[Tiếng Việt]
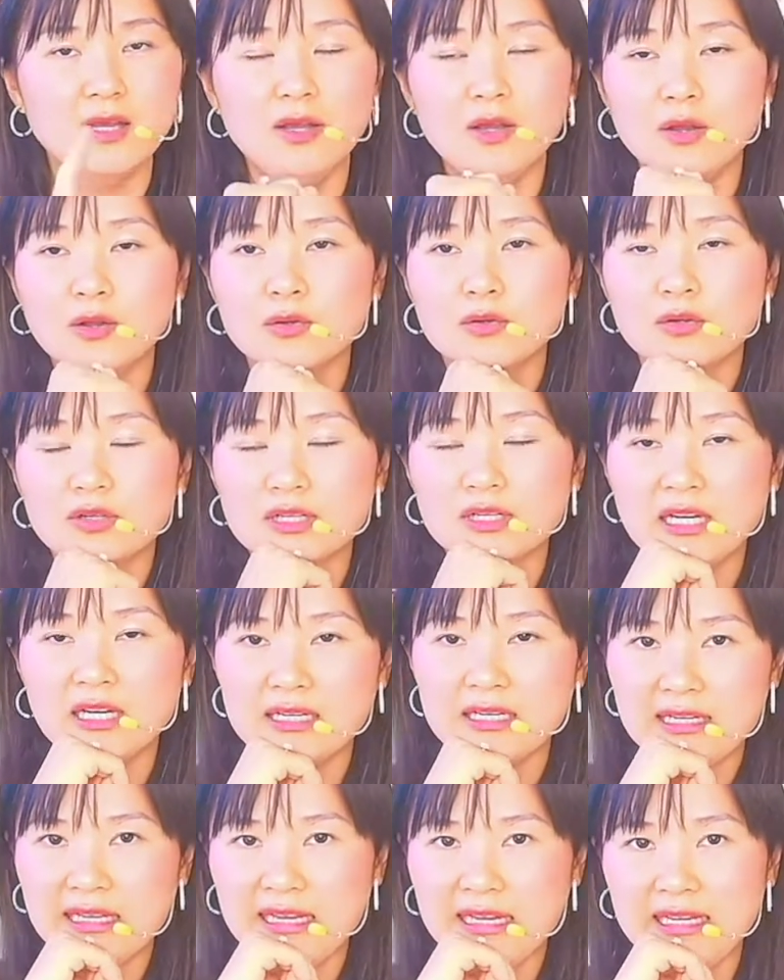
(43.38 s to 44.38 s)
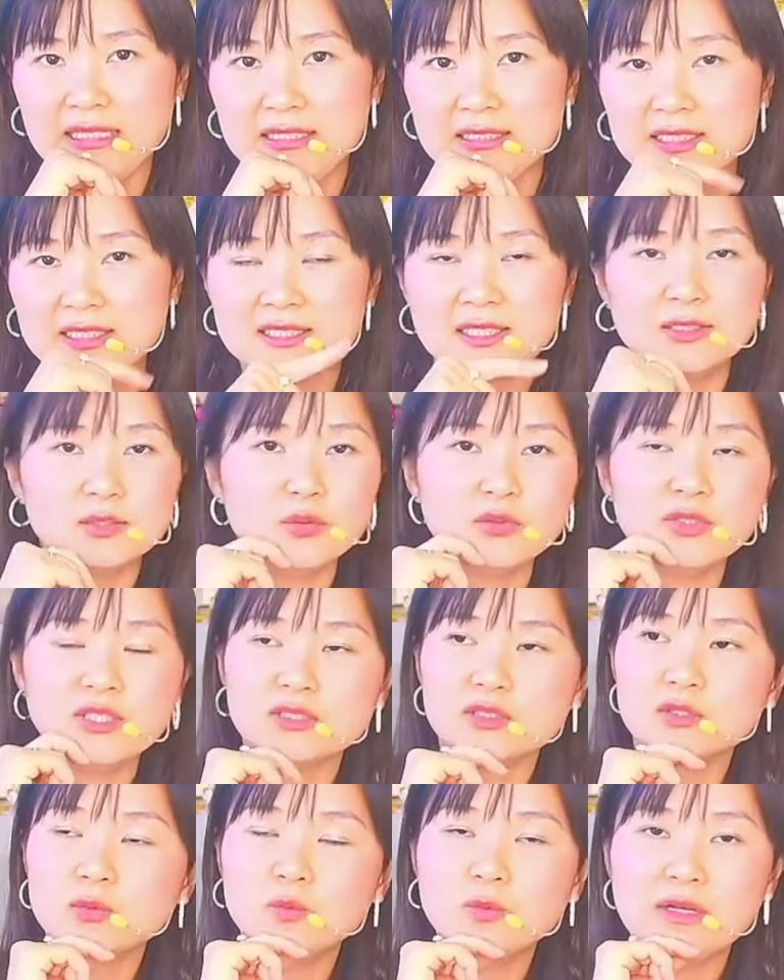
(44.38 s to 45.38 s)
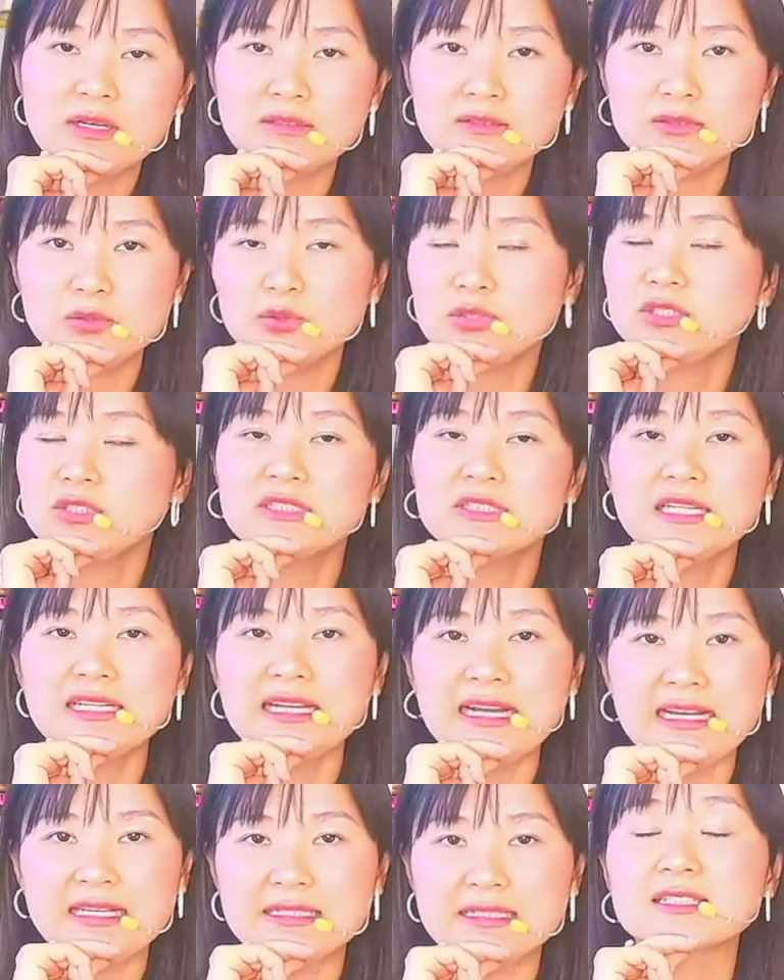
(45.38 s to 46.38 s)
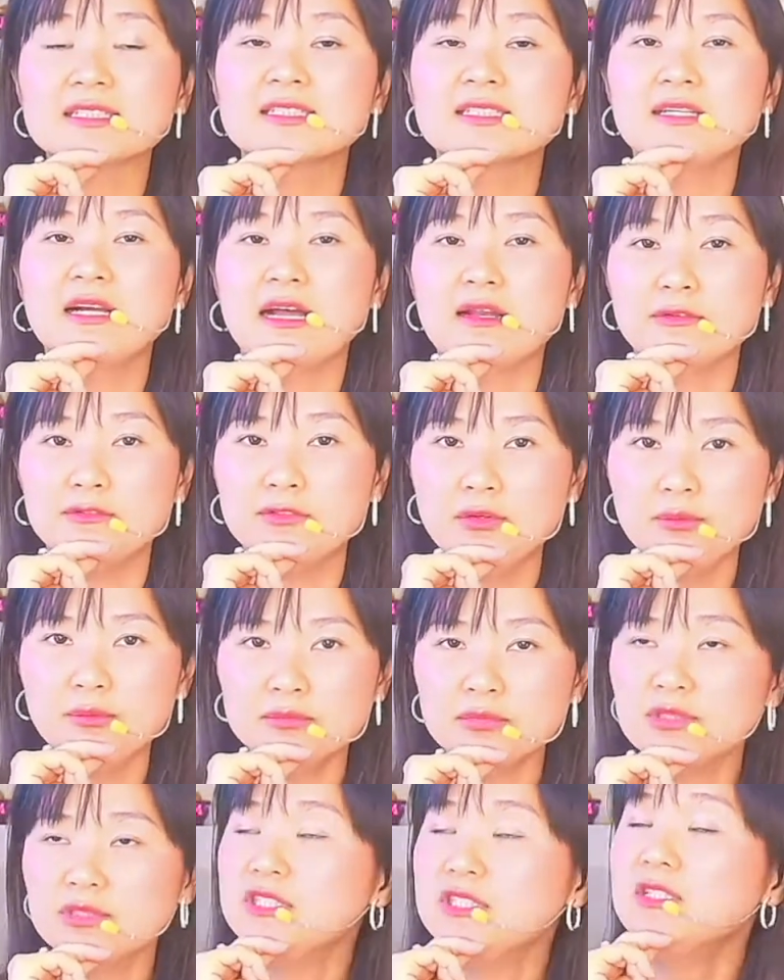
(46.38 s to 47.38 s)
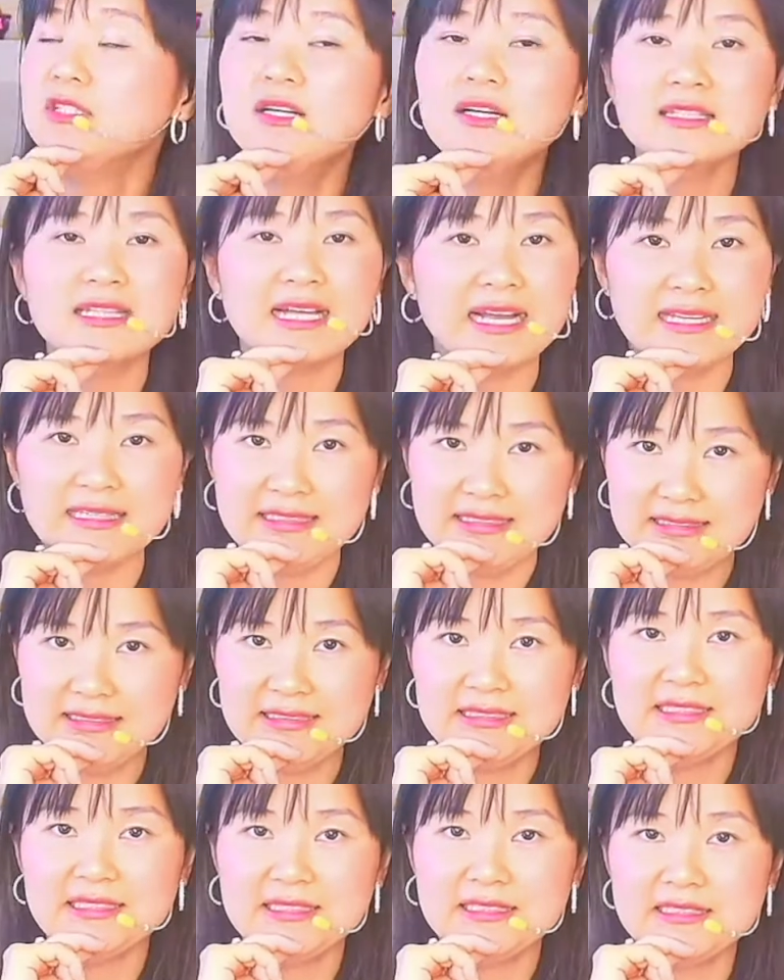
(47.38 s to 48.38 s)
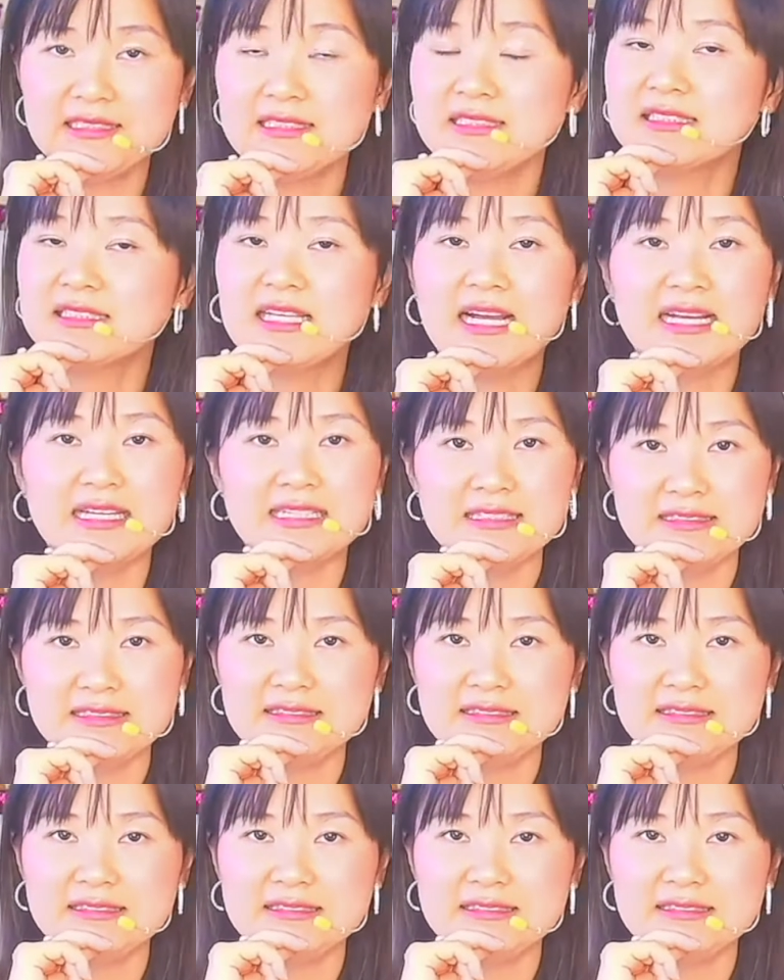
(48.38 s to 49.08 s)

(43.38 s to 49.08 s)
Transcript: cuộc đời này thật sự tôi nhìn xung quanh tôi chưa thấy ai thật sự hạnh phúc chưa thấy chưa thấy